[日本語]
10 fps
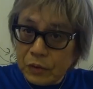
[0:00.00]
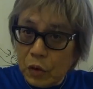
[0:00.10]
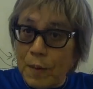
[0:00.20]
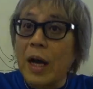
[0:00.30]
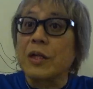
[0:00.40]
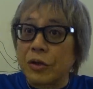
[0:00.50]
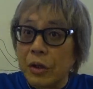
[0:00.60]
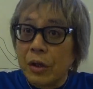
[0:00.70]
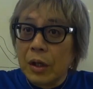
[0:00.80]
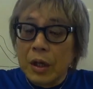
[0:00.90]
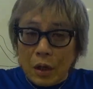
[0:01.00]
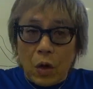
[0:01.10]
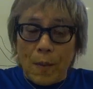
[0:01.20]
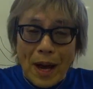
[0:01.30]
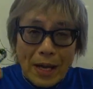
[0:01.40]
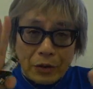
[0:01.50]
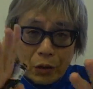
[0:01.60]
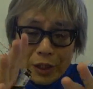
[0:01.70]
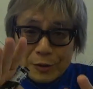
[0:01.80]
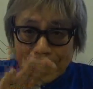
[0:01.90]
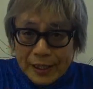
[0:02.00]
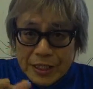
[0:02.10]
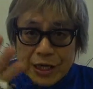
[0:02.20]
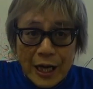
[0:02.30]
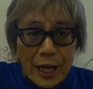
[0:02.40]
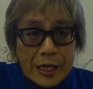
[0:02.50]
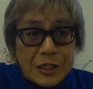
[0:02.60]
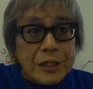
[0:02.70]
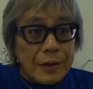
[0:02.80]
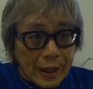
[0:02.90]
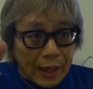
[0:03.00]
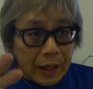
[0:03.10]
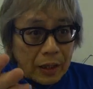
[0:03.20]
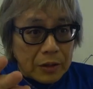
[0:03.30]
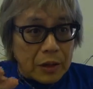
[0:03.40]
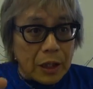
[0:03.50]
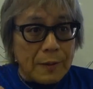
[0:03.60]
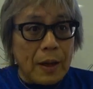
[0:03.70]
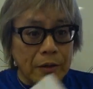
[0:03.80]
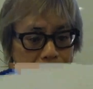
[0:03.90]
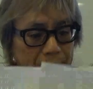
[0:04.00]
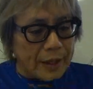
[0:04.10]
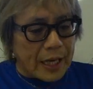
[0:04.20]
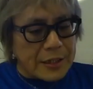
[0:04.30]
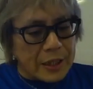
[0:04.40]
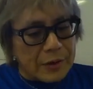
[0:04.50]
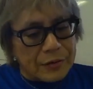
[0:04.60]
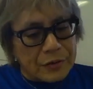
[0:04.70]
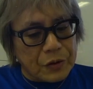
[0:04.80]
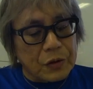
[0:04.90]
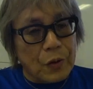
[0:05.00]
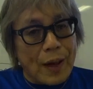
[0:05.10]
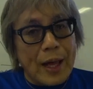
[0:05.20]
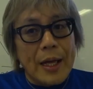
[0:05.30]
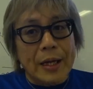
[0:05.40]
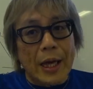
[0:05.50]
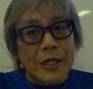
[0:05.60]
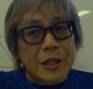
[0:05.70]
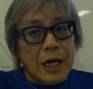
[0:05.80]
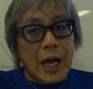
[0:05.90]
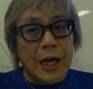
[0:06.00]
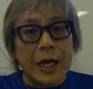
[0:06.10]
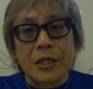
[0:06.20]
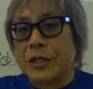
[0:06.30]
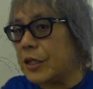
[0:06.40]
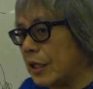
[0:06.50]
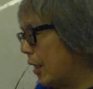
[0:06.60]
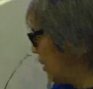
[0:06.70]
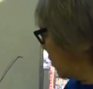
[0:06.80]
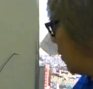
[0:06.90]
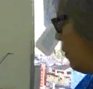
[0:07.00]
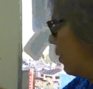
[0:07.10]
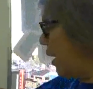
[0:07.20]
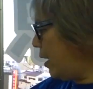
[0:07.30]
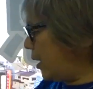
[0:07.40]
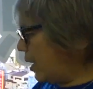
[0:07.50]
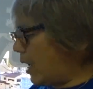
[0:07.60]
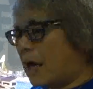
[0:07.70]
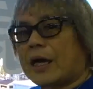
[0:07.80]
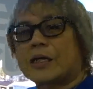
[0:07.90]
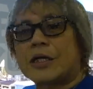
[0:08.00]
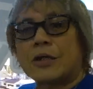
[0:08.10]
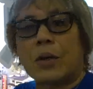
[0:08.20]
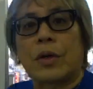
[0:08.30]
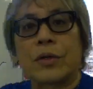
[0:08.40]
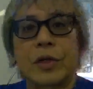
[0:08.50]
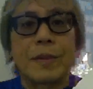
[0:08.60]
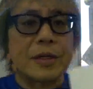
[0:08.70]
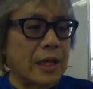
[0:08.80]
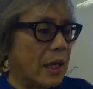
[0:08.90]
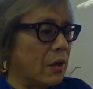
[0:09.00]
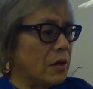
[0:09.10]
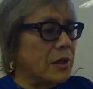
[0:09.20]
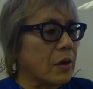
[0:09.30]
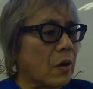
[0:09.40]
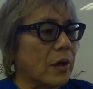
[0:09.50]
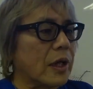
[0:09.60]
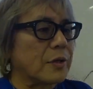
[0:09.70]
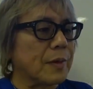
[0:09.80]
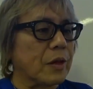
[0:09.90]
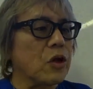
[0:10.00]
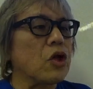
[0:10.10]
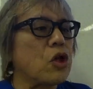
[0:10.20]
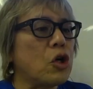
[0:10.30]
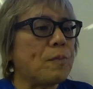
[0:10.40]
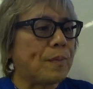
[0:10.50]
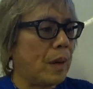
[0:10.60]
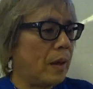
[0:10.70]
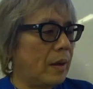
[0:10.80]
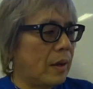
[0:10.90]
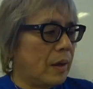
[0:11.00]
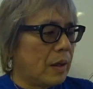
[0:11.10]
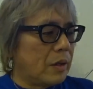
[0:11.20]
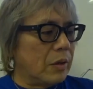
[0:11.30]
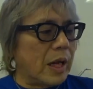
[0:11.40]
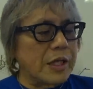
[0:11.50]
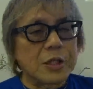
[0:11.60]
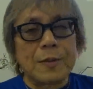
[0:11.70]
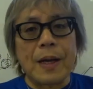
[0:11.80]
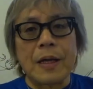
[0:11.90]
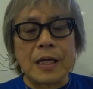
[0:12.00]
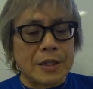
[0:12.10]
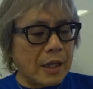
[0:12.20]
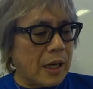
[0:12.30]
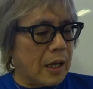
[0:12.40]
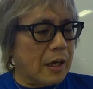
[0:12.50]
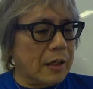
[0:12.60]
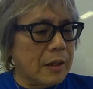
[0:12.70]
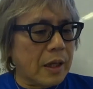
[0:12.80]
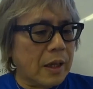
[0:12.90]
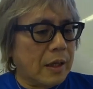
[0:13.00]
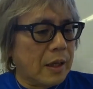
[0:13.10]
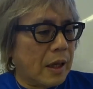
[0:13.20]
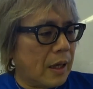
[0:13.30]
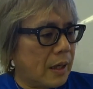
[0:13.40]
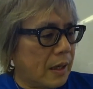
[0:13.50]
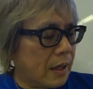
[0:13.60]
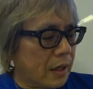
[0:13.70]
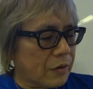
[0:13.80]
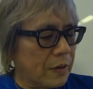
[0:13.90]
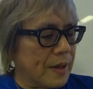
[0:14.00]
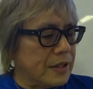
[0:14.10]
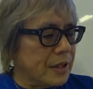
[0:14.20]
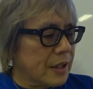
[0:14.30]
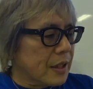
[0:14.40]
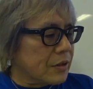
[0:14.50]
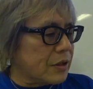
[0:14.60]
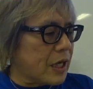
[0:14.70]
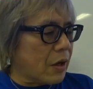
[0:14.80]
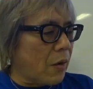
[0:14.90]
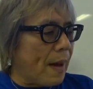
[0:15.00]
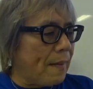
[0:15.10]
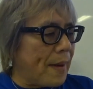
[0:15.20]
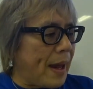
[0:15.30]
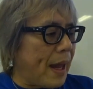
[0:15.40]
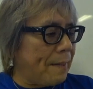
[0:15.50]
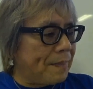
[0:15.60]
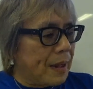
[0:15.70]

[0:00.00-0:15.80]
細かいでしょ細かいところは一番傾斜が激しいんだよね今言ったよね風が吹くというのは傾斜が激しいこれもね激しいところに吹きますから要するにここで一メートルうーが一番風が吹きますそして5番目